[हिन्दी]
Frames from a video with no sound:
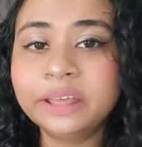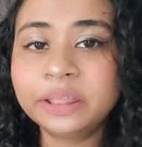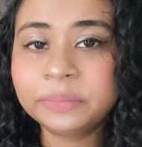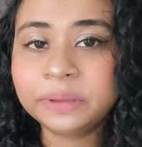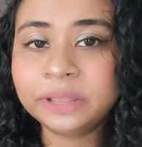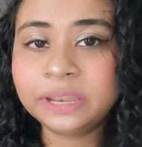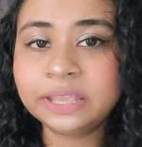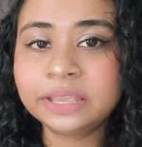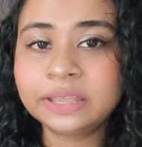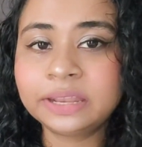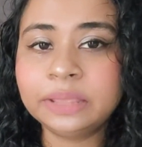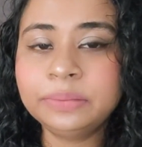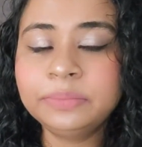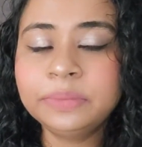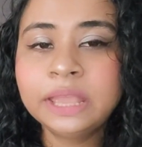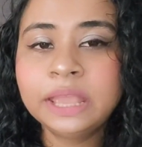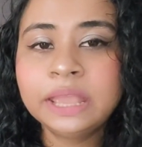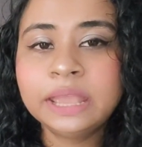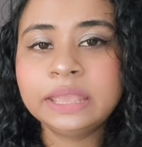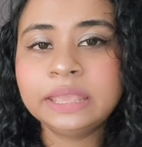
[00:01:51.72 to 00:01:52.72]
टर्मरिक क्रीम
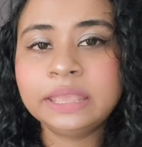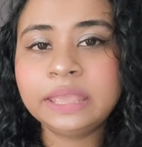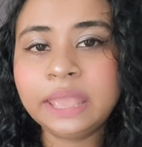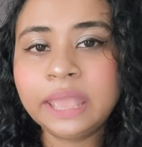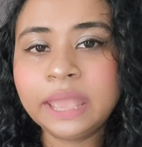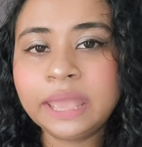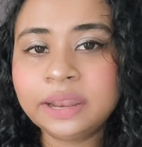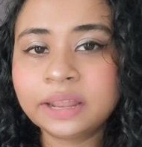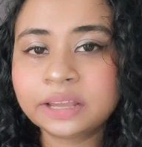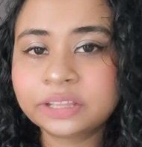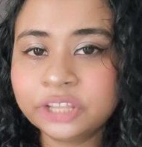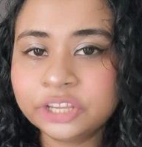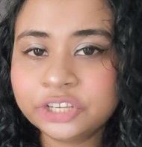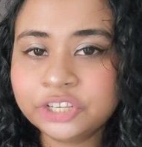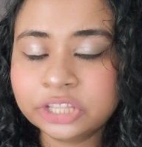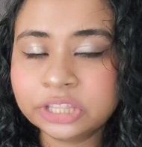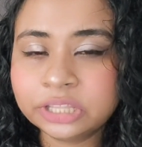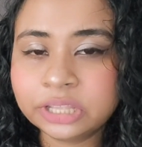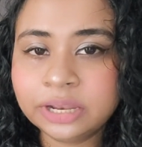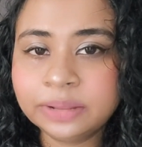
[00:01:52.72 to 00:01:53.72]
ये है रक्त
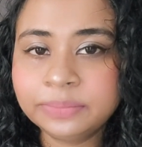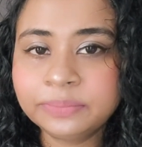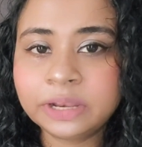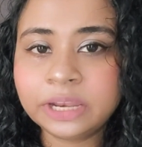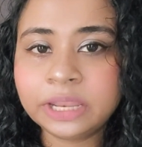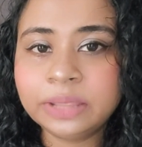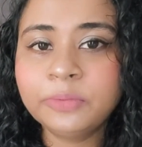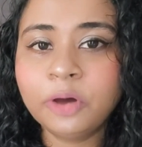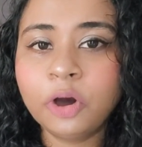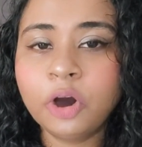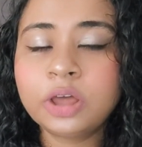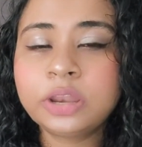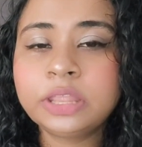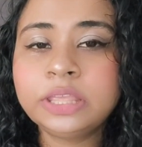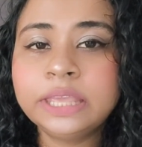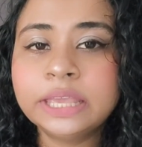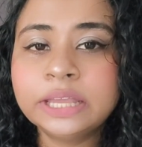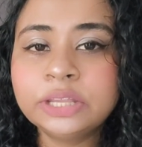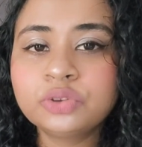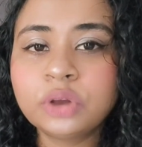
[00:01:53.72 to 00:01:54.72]
चंदनम क्रीम और
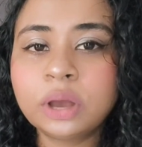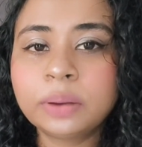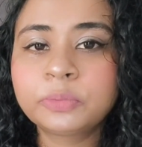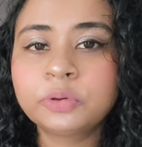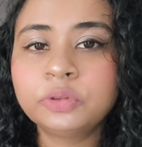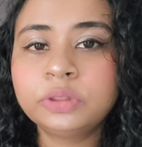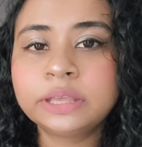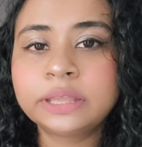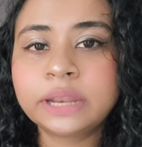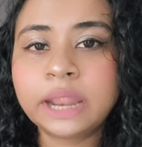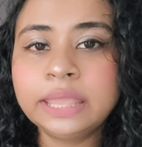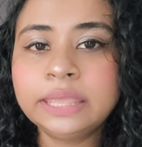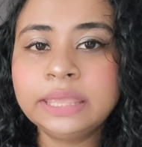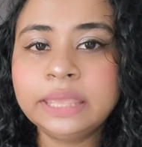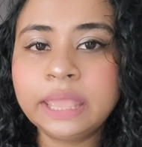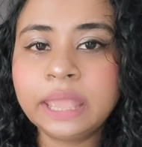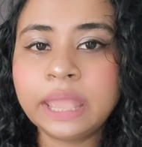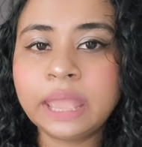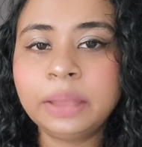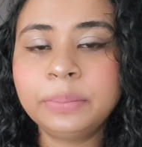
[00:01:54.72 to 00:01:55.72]
ये जो आपको दिख रहा है
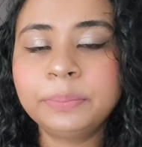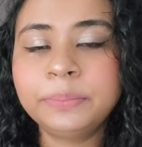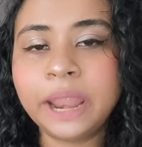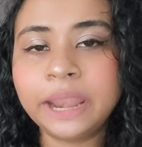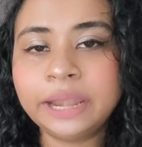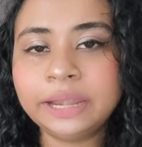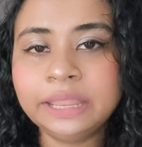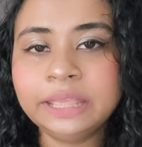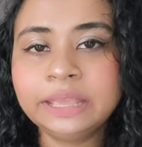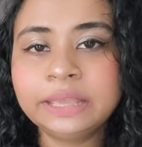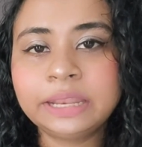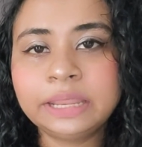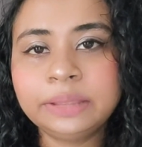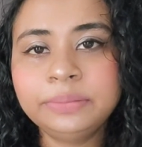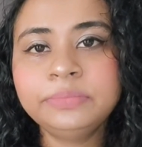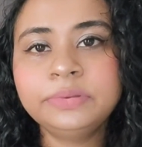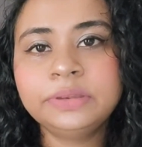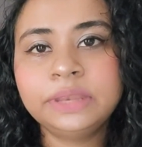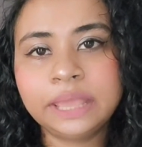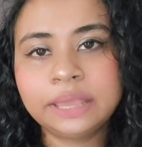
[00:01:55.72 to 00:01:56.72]
ये है ब्राइटनिंग
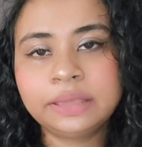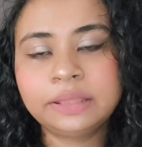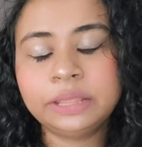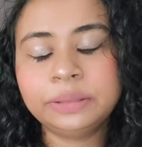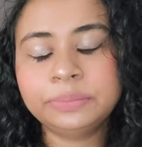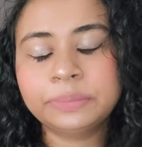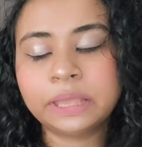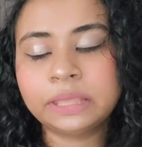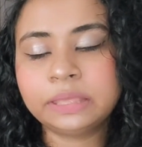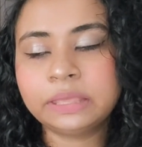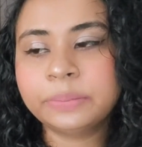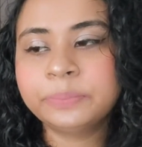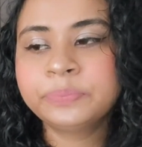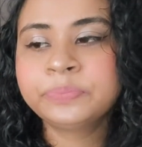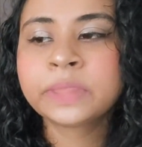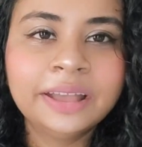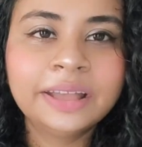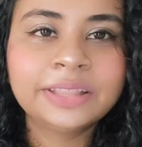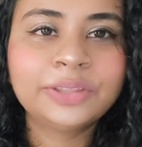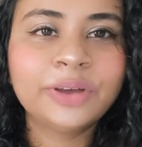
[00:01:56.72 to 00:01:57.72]
क्रीम डे क्रीम है ये
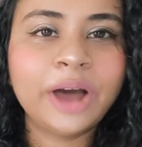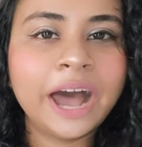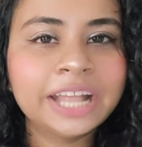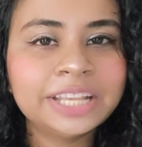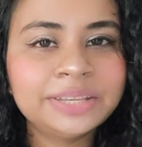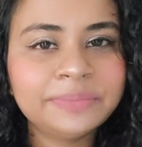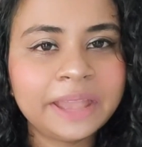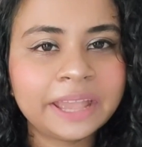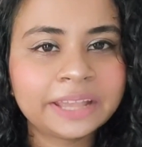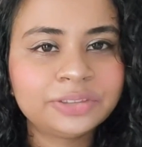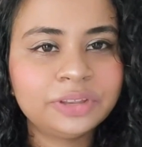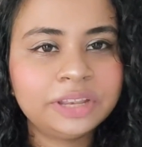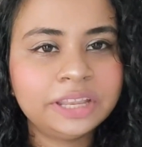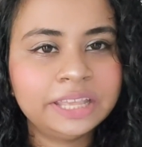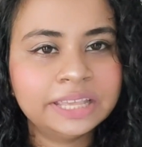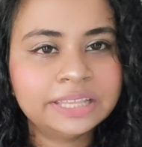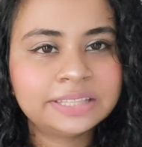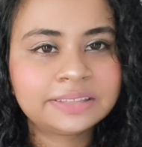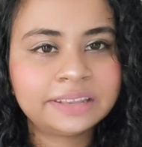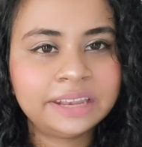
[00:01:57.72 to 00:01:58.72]
तो आज मैं
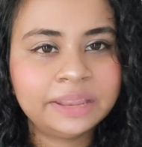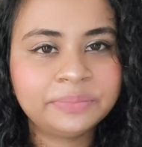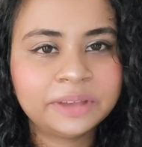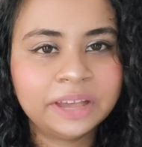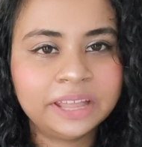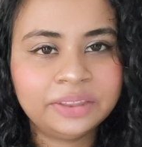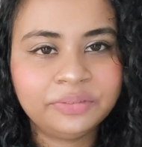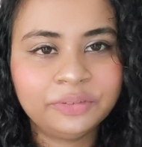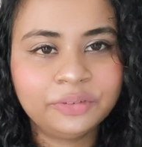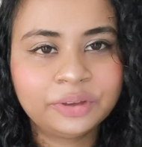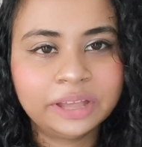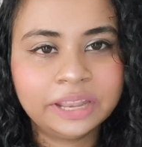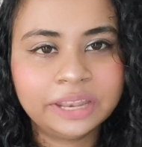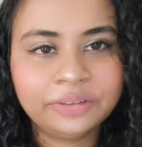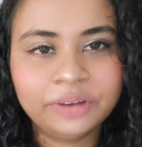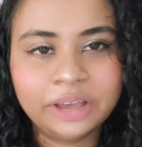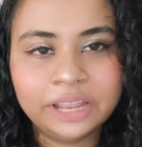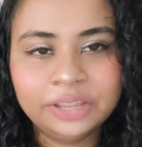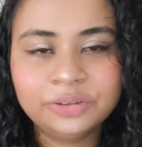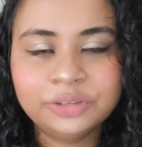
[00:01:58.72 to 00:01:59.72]
एक्चुअली इस क्रीम का रिव्यू
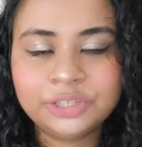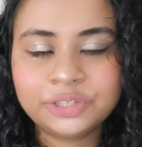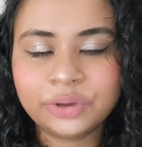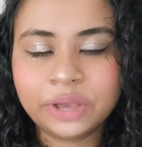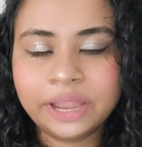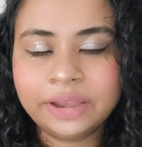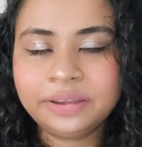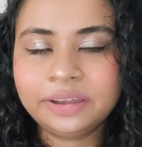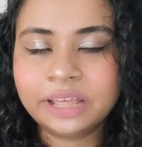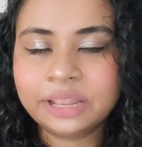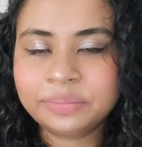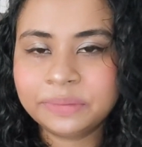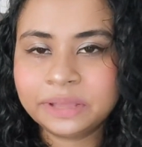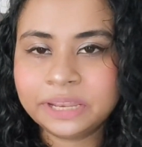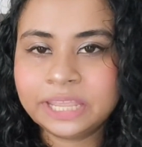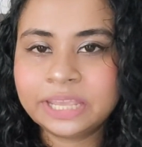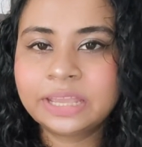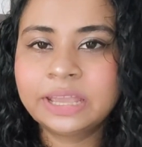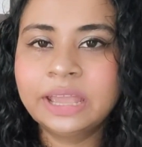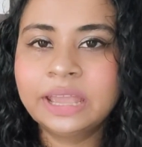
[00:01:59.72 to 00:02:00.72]
करने वाली हूँ जो है
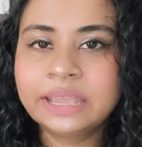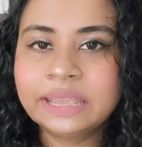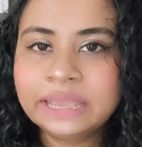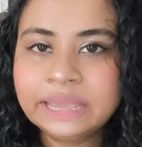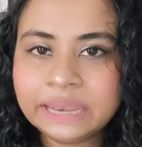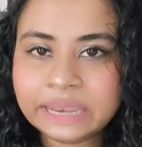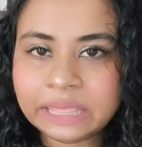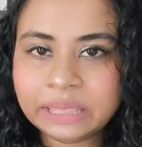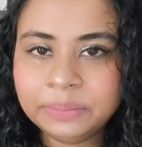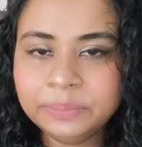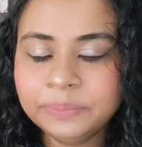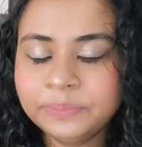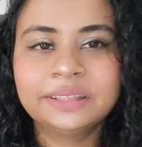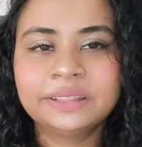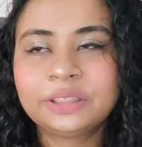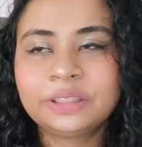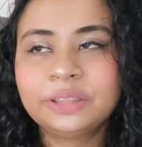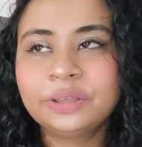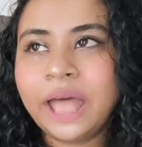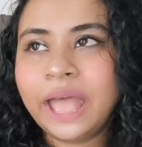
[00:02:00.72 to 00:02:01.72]
टर्मरिक क्रीम
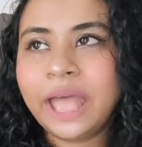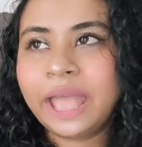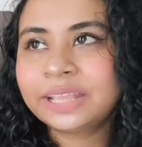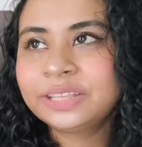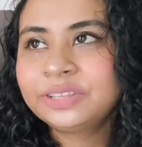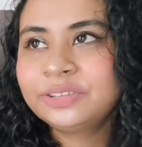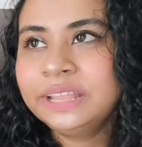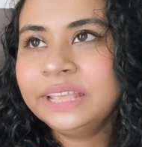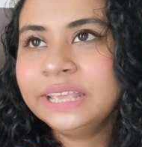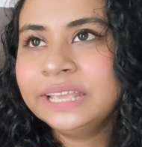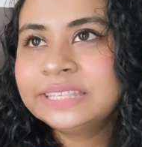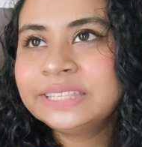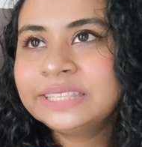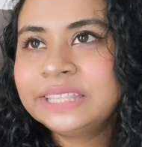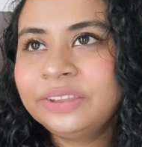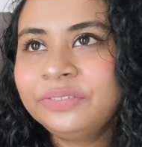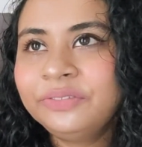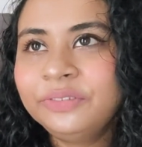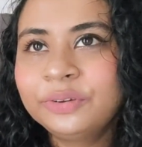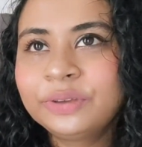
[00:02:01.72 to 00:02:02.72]
तो एक्चुअली
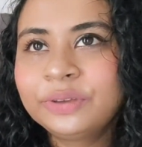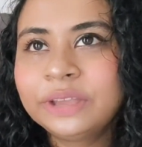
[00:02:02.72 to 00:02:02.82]
इस रिव्यू